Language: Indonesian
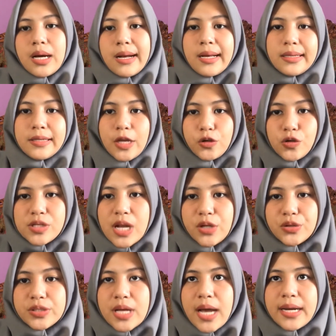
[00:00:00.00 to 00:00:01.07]
Yaitu
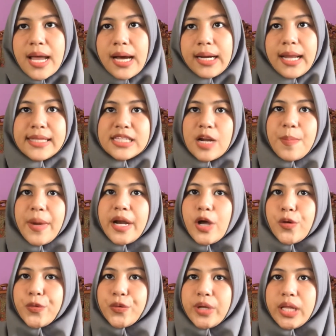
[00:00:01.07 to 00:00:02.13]
selanjutnya ada kelenjar pada
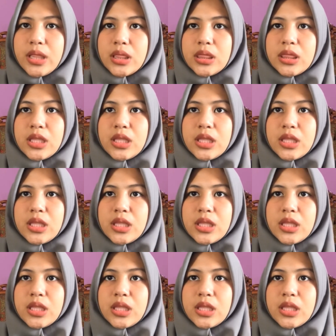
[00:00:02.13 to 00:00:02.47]
kulit.